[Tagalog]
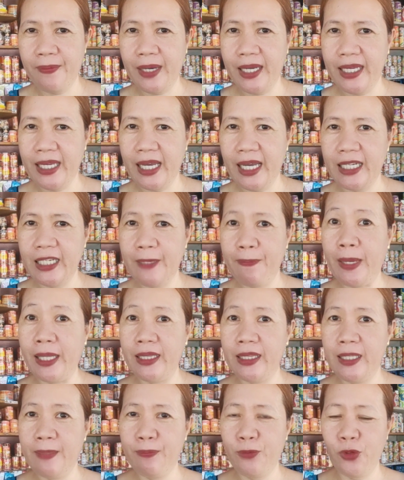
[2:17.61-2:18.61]
Ayan,
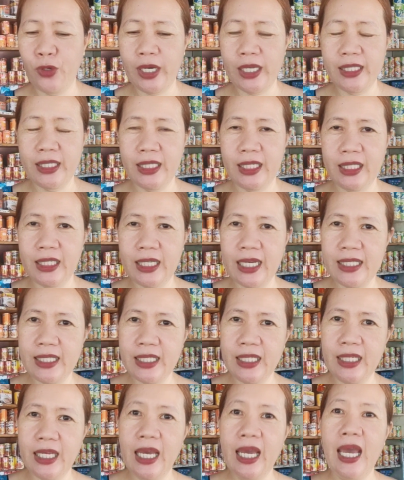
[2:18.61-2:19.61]
depende po kasi.
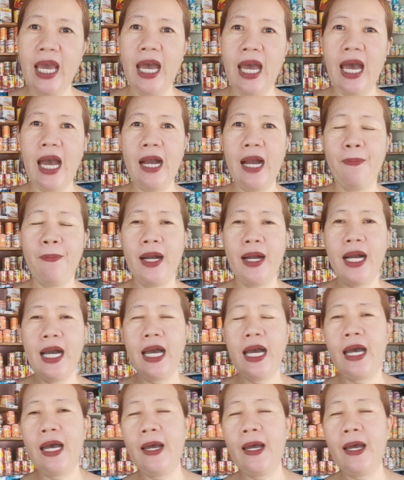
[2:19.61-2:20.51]
Kasi ang mga